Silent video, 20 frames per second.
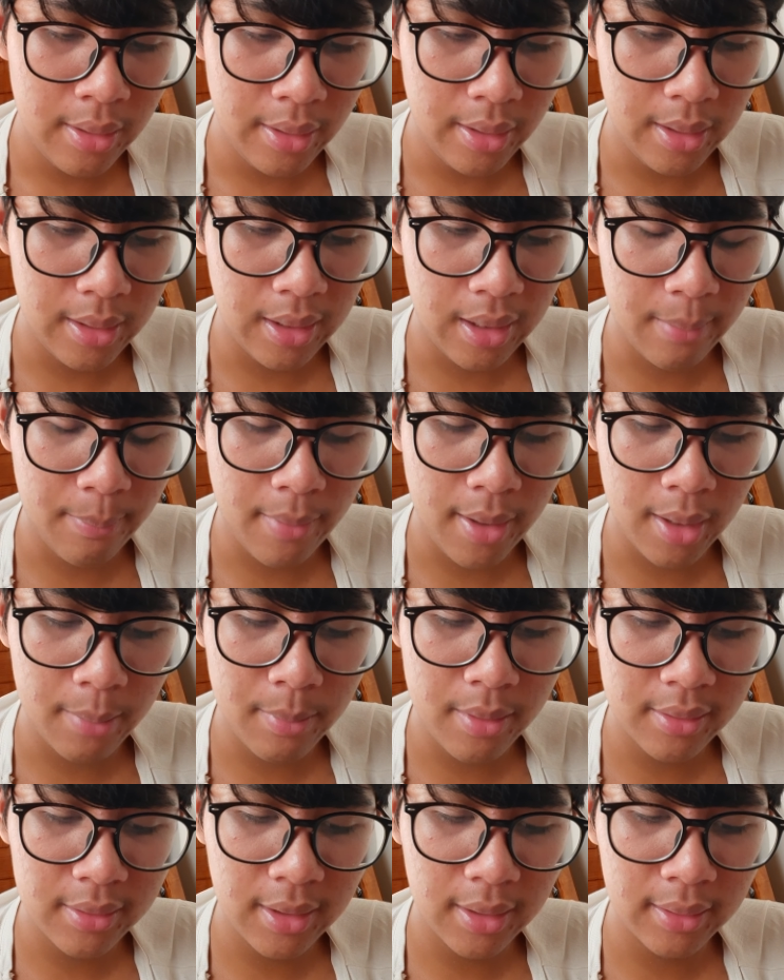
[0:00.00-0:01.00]
Ilham
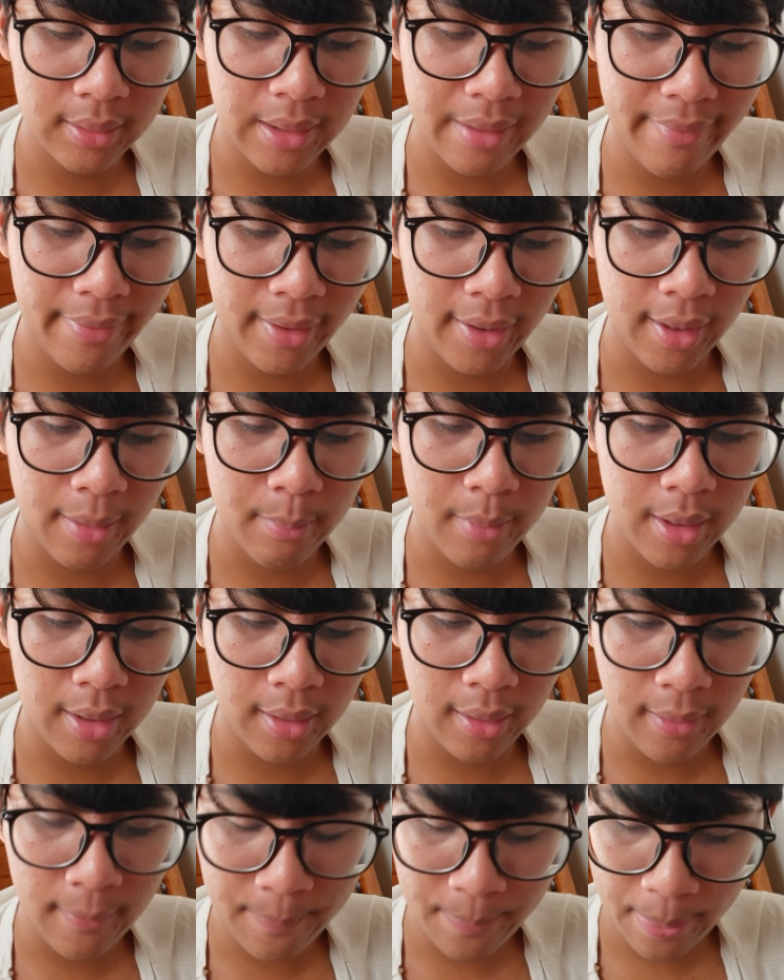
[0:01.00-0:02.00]
Akbar dan Tarik
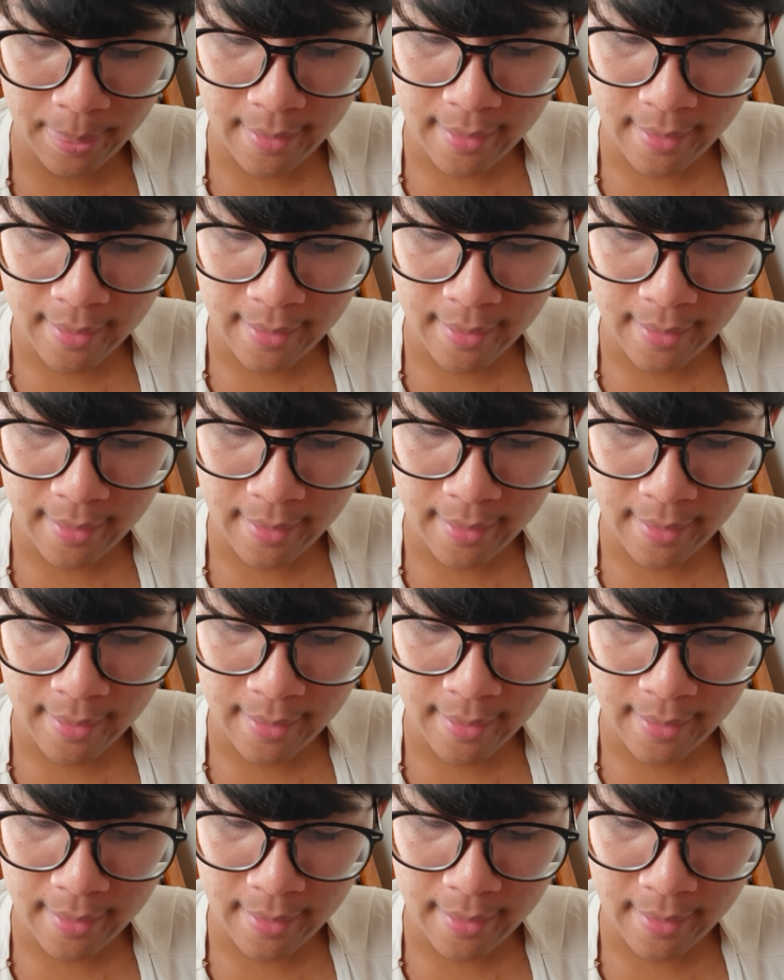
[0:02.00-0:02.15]
Kemal.